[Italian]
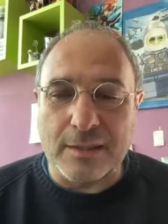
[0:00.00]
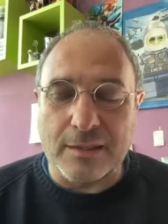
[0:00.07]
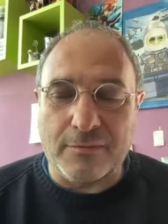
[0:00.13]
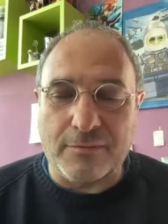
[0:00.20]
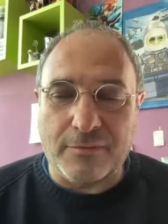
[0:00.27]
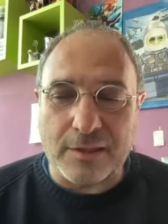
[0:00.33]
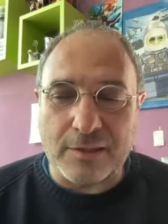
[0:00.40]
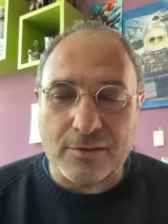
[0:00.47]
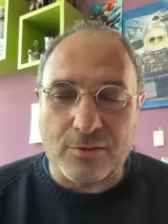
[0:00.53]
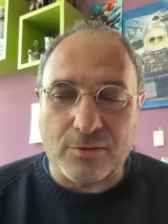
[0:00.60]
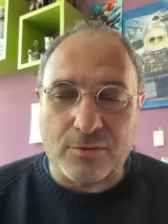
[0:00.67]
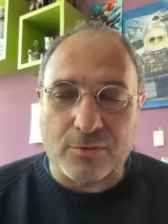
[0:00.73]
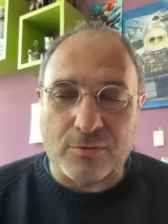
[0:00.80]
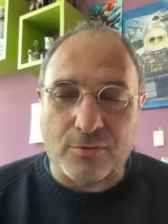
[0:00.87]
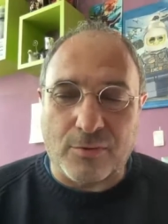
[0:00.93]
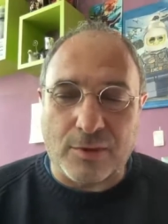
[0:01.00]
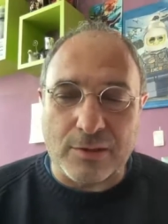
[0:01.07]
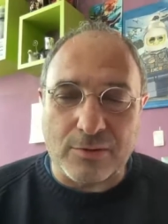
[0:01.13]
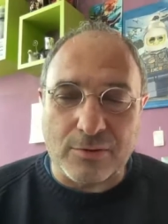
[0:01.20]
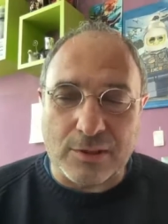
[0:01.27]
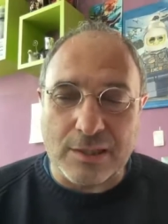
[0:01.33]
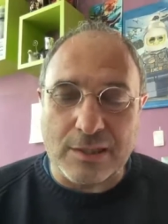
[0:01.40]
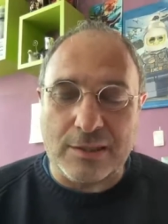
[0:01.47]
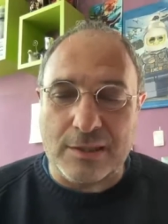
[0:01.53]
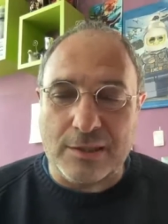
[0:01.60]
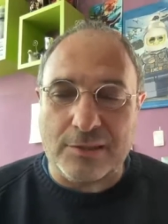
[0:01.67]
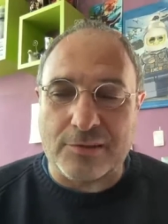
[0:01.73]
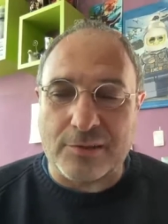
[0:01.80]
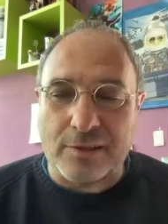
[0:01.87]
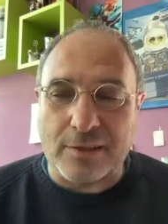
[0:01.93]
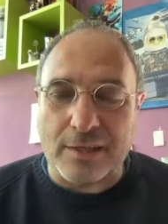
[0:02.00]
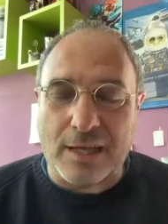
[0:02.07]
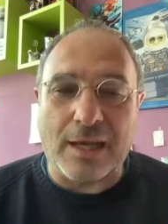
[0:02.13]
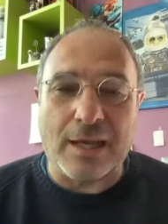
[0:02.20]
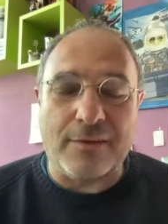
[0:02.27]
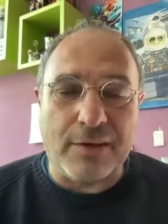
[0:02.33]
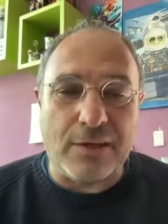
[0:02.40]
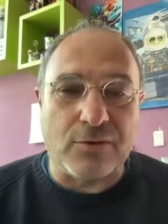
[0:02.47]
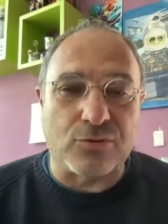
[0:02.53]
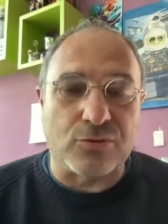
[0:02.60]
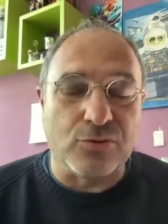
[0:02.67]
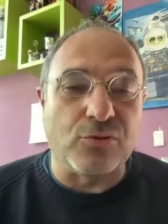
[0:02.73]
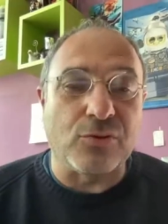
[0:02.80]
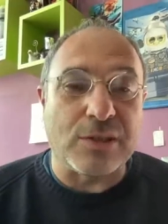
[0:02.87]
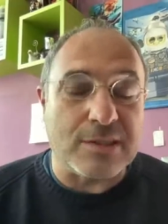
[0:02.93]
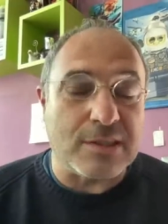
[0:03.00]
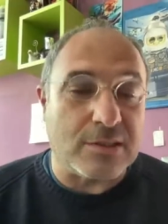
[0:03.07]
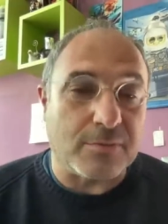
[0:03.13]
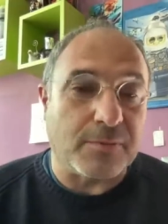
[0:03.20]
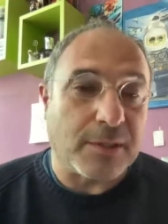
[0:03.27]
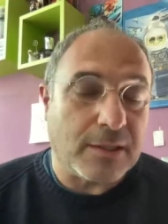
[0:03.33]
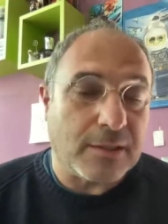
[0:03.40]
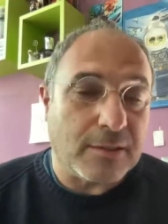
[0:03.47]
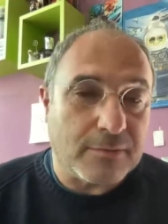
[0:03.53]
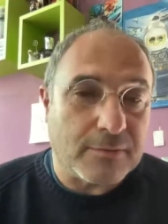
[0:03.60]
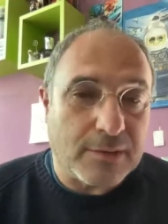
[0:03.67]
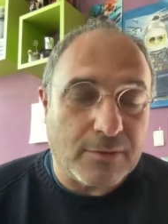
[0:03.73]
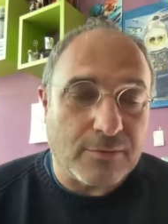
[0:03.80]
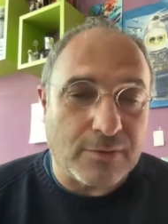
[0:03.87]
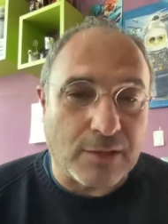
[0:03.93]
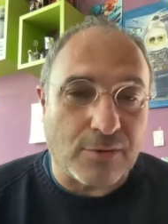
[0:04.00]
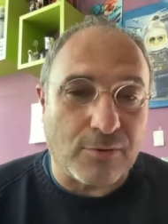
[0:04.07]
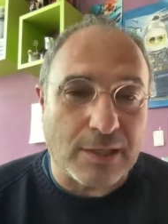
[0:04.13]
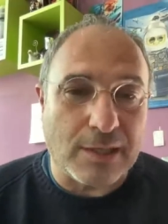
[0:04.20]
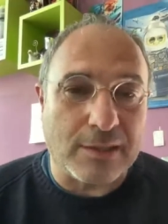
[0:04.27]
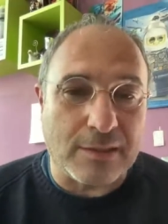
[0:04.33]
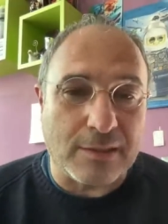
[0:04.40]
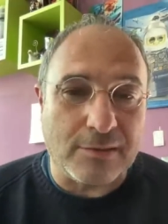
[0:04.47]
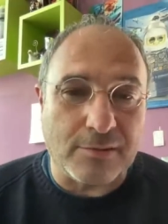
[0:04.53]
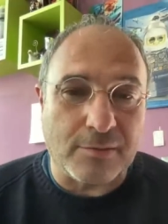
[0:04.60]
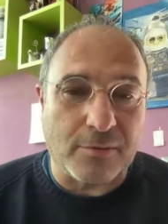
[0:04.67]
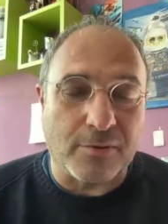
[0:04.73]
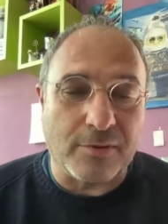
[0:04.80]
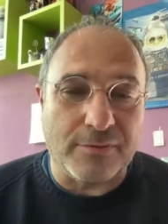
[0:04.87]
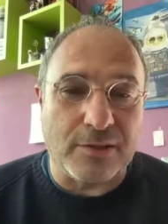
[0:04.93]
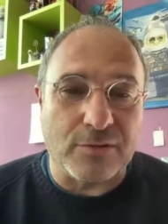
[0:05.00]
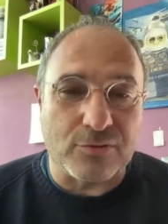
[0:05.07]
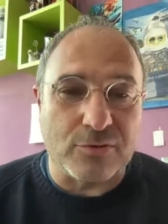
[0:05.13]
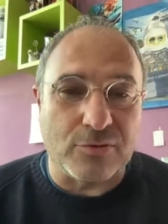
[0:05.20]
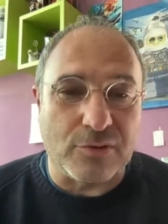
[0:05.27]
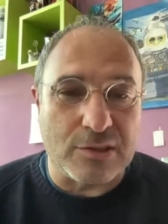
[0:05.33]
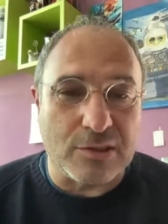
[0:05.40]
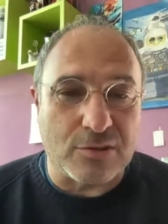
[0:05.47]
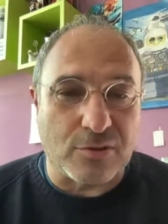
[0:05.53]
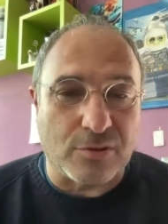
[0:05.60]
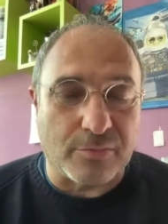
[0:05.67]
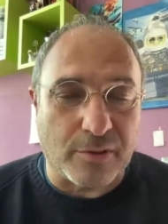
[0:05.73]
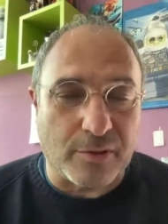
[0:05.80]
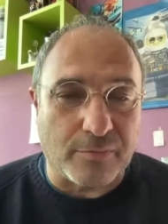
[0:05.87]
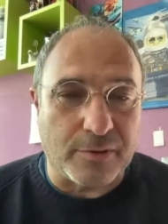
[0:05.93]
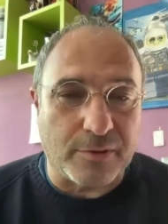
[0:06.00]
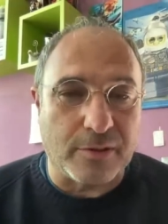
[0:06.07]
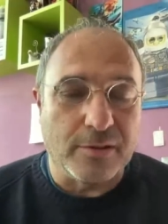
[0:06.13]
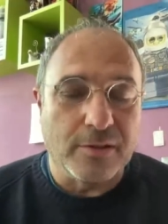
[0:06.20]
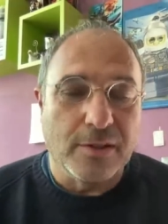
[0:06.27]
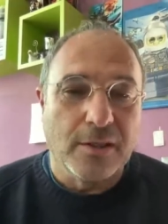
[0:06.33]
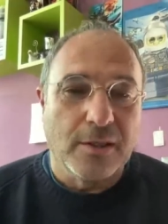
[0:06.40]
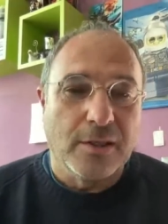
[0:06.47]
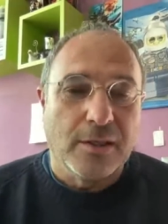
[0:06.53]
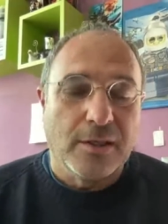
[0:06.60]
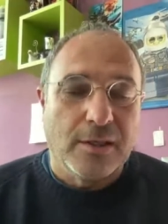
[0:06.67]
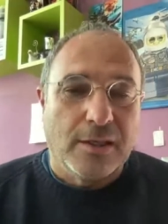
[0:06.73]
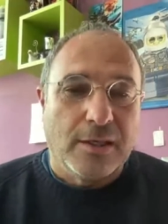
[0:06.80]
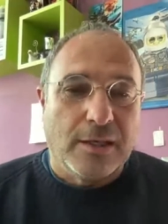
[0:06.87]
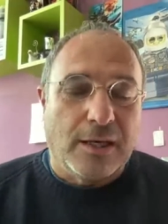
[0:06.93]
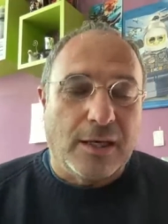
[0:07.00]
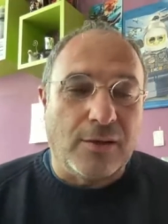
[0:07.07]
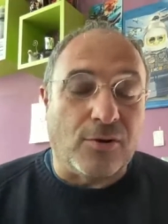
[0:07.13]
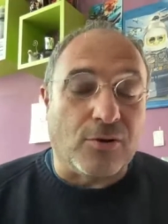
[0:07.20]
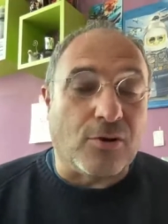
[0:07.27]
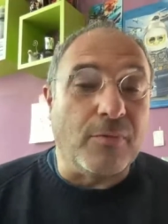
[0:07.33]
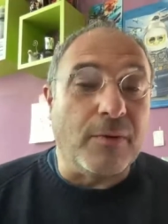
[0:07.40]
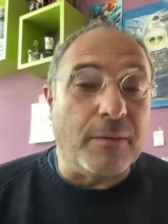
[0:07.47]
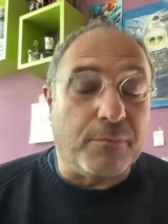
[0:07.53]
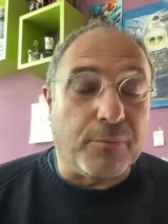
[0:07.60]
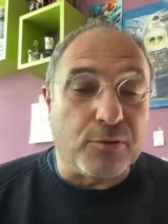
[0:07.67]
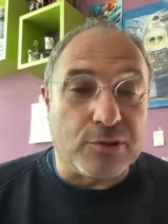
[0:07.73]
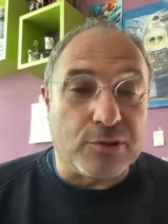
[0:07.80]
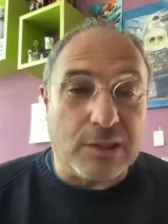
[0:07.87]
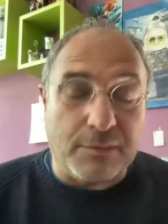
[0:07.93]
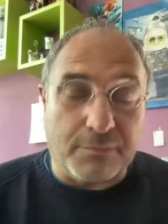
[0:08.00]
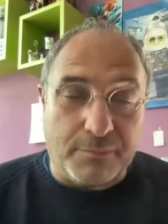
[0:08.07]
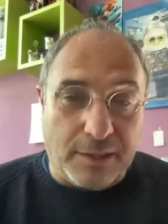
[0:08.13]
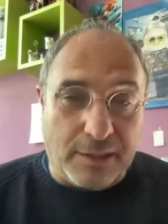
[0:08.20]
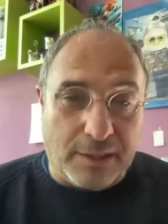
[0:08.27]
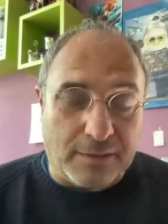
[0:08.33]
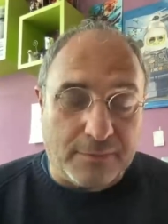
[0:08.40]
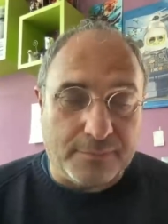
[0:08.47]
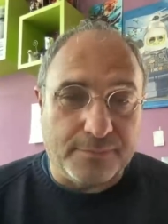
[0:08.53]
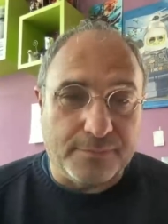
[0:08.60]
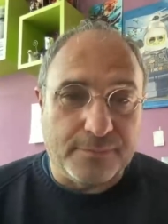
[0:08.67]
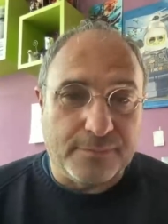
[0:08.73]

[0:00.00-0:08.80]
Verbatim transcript: il fatto quando, chi dice ah i virus non esistono perché c'è una corrente che dice proprio i virus non esistono proprio allora com'è possibile